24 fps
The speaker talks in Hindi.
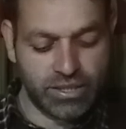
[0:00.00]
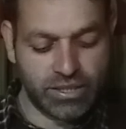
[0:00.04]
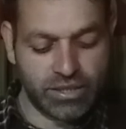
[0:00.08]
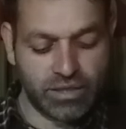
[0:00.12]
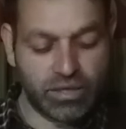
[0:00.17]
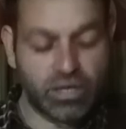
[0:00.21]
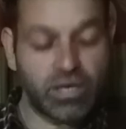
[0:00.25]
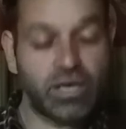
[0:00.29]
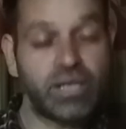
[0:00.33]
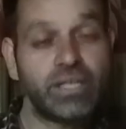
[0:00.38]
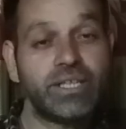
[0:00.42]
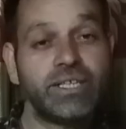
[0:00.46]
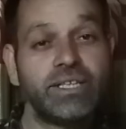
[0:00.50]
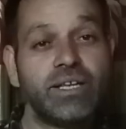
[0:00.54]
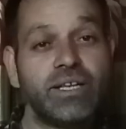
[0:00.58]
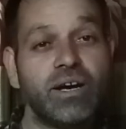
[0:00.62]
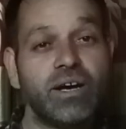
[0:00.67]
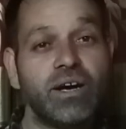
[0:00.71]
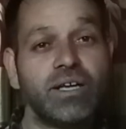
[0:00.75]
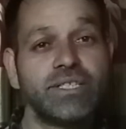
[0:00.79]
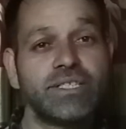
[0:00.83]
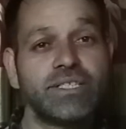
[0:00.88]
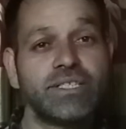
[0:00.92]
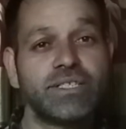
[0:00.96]

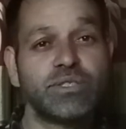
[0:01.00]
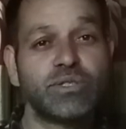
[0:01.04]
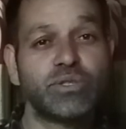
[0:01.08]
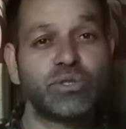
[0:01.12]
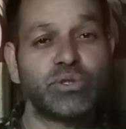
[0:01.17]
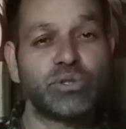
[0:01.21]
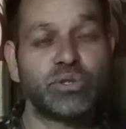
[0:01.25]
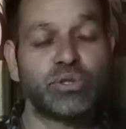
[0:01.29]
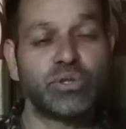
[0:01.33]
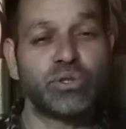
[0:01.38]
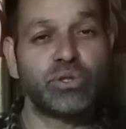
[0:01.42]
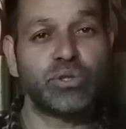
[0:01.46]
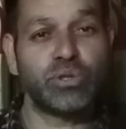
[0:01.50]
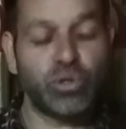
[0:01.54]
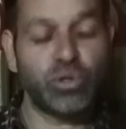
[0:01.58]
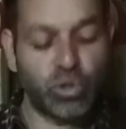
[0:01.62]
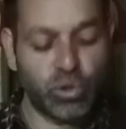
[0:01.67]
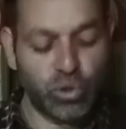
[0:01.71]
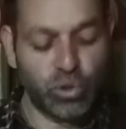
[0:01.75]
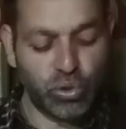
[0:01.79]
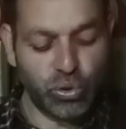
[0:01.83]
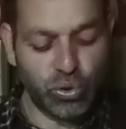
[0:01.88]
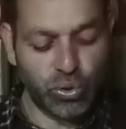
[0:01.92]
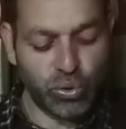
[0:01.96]
कालिदास
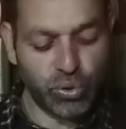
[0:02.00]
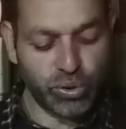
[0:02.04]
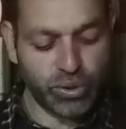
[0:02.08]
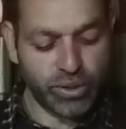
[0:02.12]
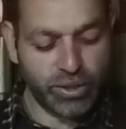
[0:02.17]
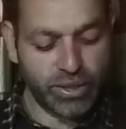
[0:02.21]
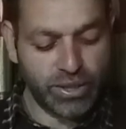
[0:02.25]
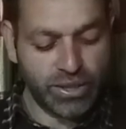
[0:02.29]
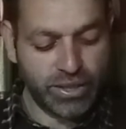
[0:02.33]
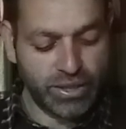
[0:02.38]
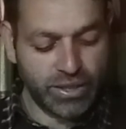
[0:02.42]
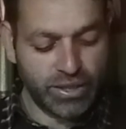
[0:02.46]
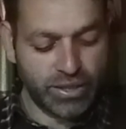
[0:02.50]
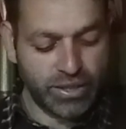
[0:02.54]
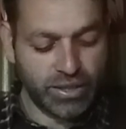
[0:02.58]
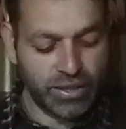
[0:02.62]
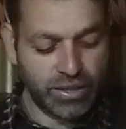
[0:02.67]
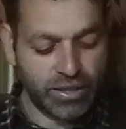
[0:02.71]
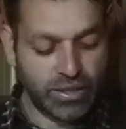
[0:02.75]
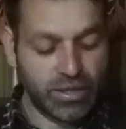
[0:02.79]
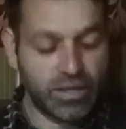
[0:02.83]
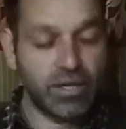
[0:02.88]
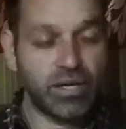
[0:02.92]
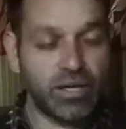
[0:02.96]
और
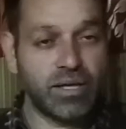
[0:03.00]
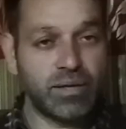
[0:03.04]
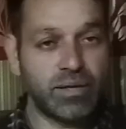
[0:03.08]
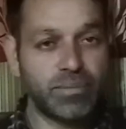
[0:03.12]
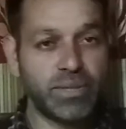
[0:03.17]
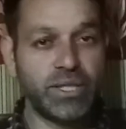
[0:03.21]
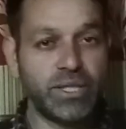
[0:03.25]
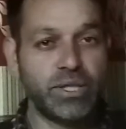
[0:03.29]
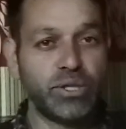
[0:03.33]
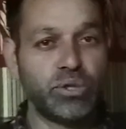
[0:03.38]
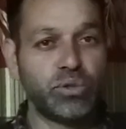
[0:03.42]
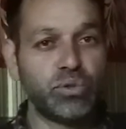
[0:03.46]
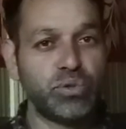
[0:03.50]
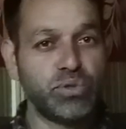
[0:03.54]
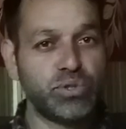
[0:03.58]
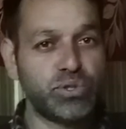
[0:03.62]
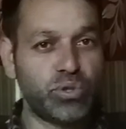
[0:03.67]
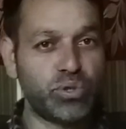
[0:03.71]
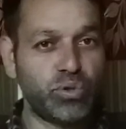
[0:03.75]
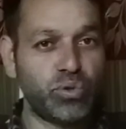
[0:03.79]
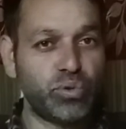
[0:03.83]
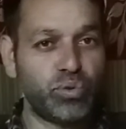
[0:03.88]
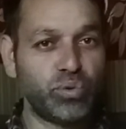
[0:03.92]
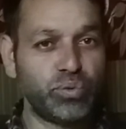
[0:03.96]
अमीर
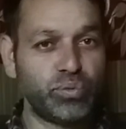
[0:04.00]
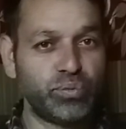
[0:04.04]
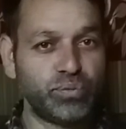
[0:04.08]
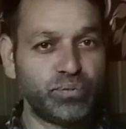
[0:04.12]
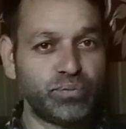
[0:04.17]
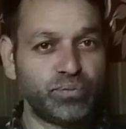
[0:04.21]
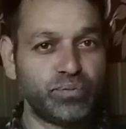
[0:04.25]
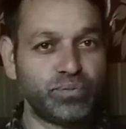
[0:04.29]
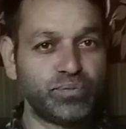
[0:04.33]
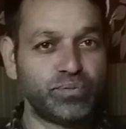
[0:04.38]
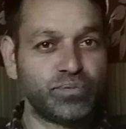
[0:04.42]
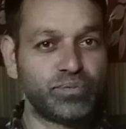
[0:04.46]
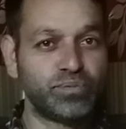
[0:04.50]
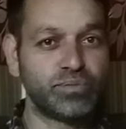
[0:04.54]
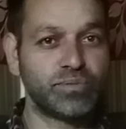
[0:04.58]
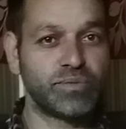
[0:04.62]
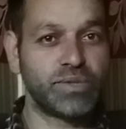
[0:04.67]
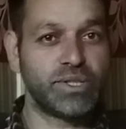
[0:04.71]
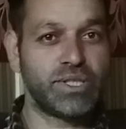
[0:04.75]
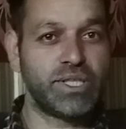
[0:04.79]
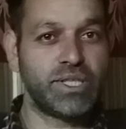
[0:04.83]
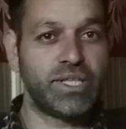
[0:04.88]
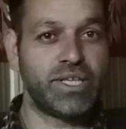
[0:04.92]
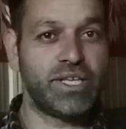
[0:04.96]
खुसरो
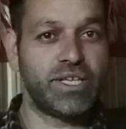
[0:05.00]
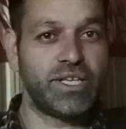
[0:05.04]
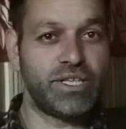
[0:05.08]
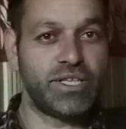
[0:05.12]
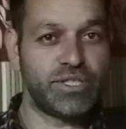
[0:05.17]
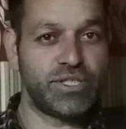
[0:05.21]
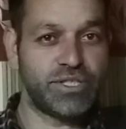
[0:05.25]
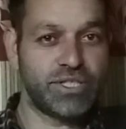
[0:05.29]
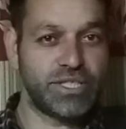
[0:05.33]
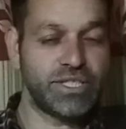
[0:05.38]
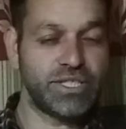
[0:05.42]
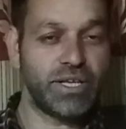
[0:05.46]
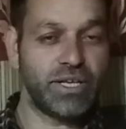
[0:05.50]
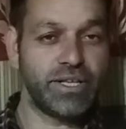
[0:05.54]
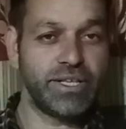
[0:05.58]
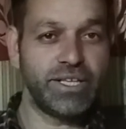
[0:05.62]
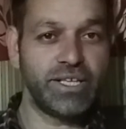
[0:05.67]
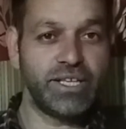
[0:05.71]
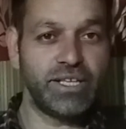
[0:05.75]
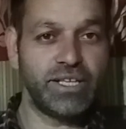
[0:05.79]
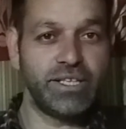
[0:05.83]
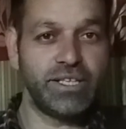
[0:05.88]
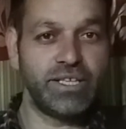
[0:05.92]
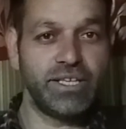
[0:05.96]
हिस्ट्री जानने
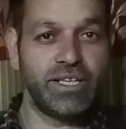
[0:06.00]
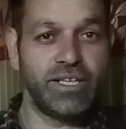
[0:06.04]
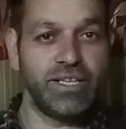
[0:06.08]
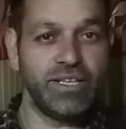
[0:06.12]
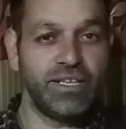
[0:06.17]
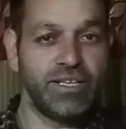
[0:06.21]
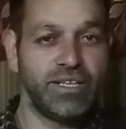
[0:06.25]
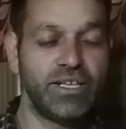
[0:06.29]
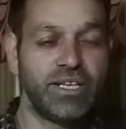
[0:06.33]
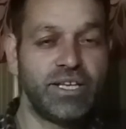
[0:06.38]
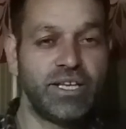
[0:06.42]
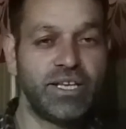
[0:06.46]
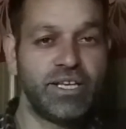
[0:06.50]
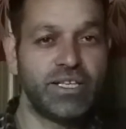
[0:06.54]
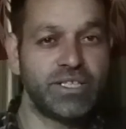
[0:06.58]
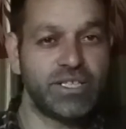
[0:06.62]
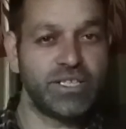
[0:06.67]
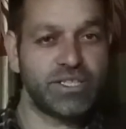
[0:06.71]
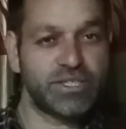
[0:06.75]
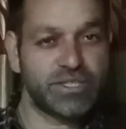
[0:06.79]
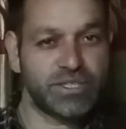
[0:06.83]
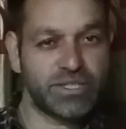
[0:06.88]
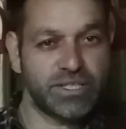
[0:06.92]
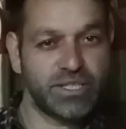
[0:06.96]
के लिए ये
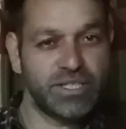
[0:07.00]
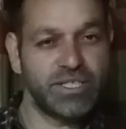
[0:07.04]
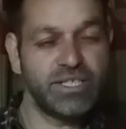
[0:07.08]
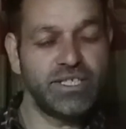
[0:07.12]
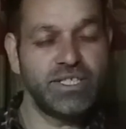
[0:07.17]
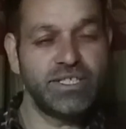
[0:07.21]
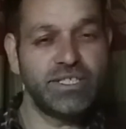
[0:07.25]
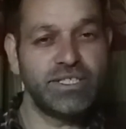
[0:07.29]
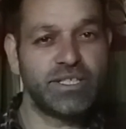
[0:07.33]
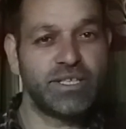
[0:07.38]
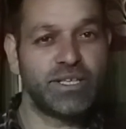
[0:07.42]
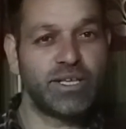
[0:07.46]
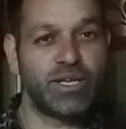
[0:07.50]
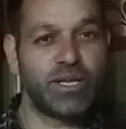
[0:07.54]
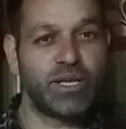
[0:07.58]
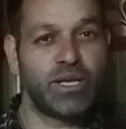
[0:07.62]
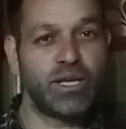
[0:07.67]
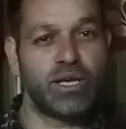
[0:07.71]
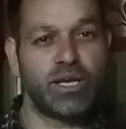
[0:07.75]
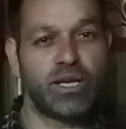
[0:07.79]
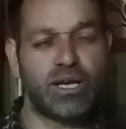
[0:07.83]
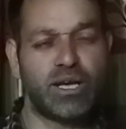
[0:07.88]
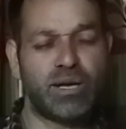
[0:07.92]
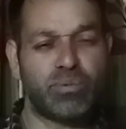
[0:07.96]
सीरीज़
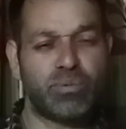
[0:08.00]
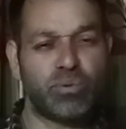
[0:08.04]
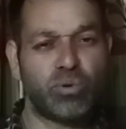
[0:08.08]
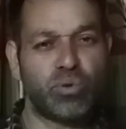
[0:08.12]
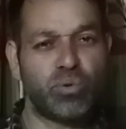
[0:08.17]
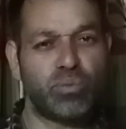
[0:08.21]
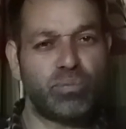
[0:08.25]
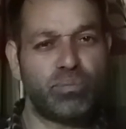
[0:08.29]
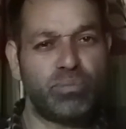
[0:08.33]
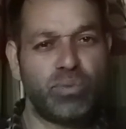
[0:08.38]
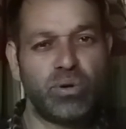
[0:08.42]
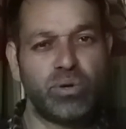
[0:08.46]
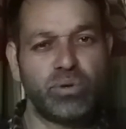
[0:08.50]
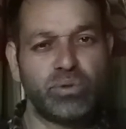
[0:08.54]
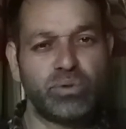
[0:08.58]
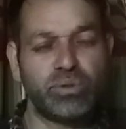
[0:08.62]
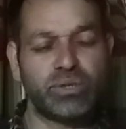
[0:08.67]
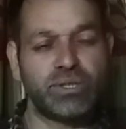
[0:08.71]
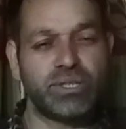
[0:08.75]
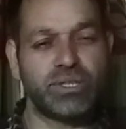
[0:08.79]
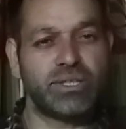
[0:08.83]
आपको बहुत